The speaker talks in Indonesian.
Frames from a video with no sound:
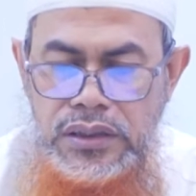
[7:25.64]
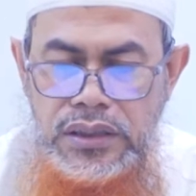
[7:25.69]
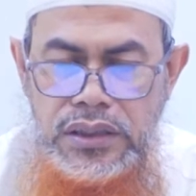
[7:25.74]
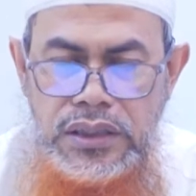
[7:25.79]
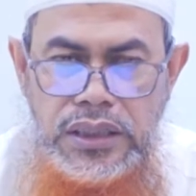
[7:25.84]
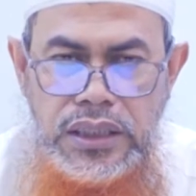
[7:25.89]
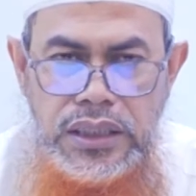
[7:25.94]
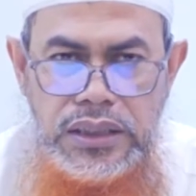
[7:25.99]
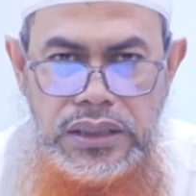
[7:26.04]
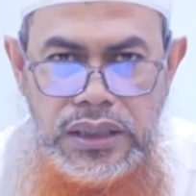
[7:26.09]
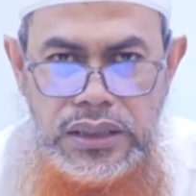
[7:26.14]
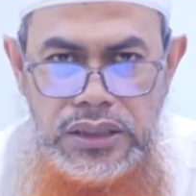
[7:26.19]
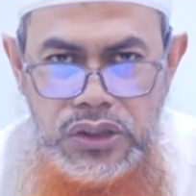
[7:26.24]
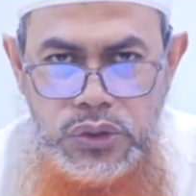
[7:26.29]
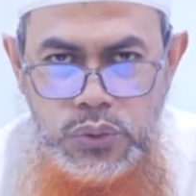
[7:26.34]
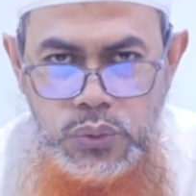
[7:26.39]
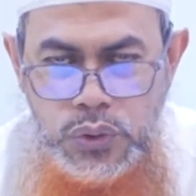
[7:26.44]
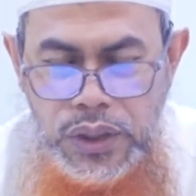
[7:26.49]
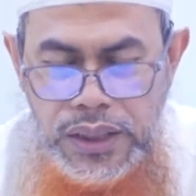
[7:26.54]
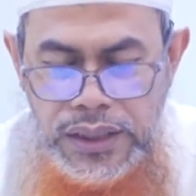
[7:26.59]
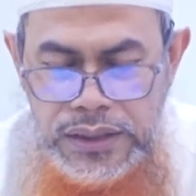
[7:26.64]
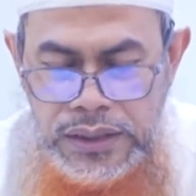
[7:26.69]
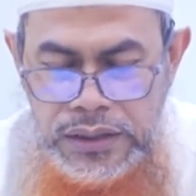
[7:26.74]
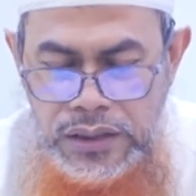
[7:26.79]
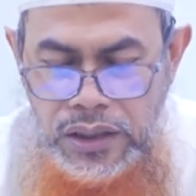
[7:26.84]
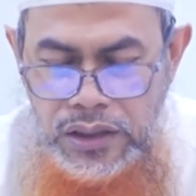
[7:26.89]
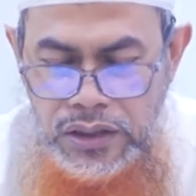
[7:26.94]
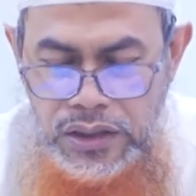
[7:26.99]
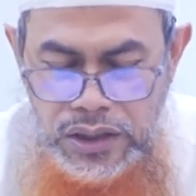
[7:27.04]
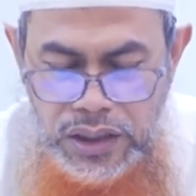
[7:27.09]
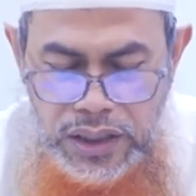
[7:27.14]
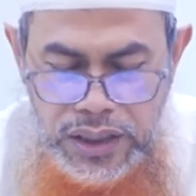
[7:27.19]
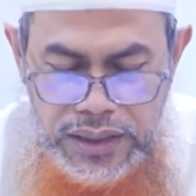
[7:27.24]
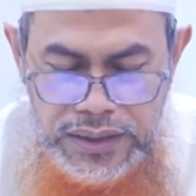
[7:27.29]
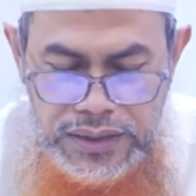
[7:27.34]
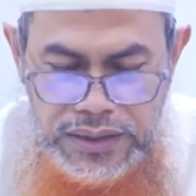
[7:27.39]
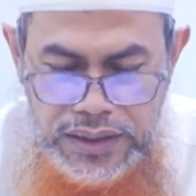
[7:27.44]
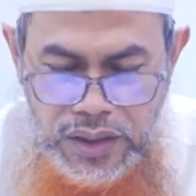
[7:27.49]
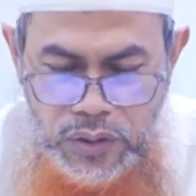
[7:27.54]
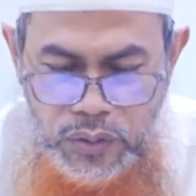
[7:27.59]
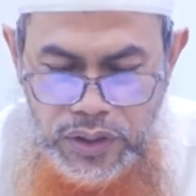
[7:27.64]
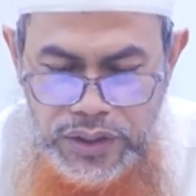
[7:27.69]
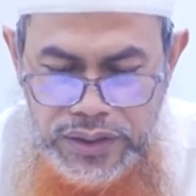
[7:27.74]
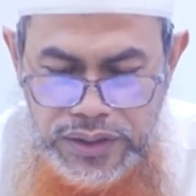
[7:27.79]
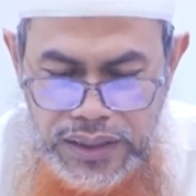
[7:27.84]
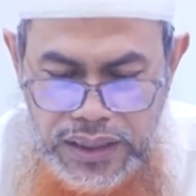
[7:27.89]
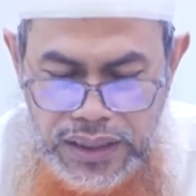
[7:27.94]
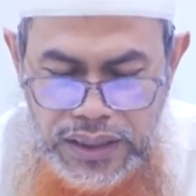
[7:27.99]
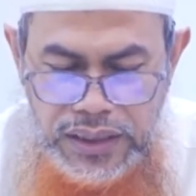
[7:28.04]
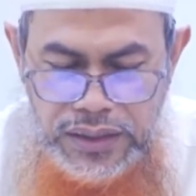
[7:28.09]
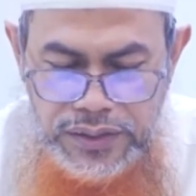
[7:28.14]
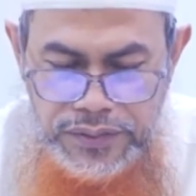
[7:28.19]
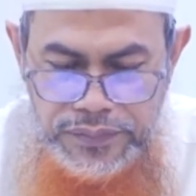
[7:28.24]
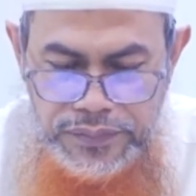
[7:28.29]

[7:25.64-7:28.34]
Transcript: ketentuan Allah Azza wa Jal